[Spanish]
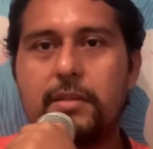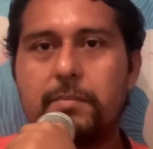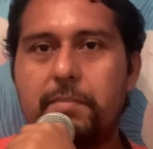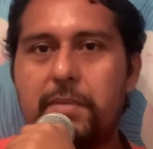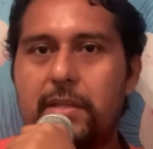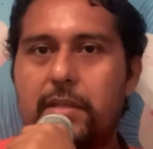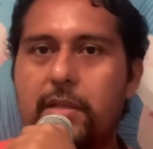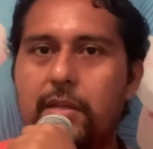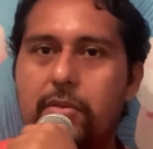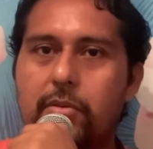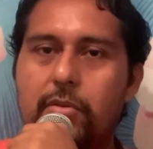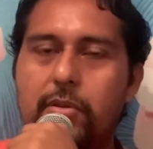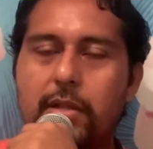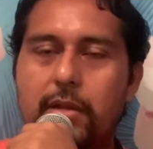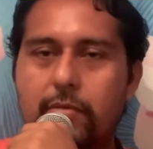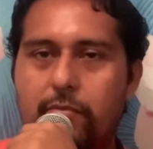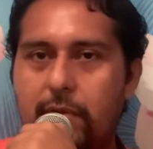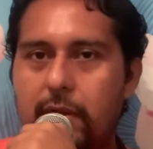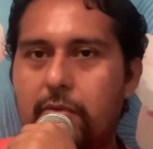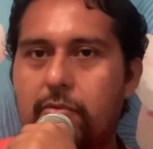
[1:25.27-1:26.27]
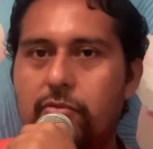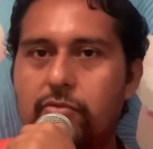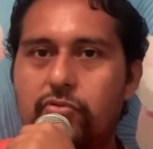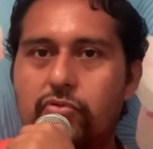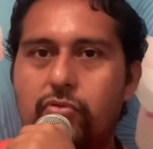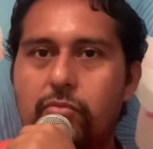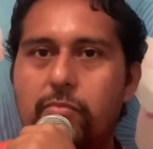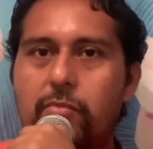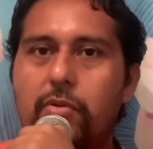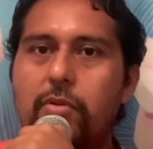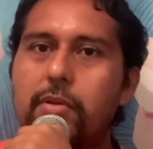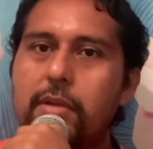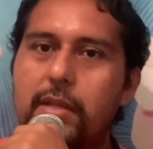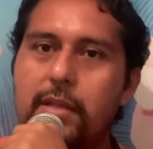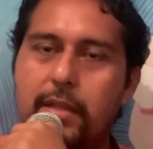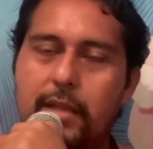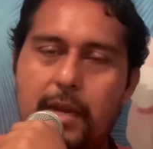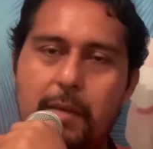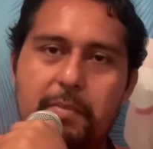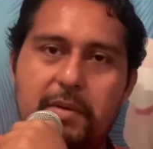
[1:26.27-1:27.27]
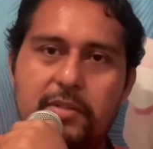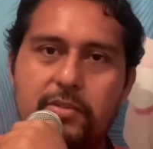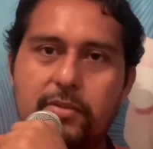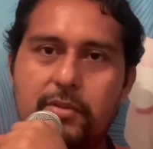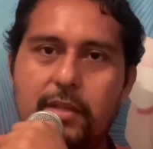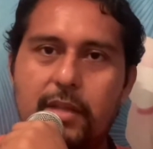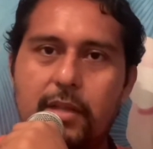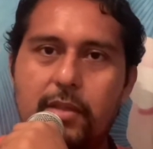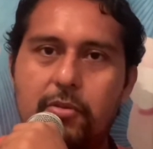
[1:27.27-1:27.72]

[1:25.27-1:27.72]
dependiendo del consumo y de la persona.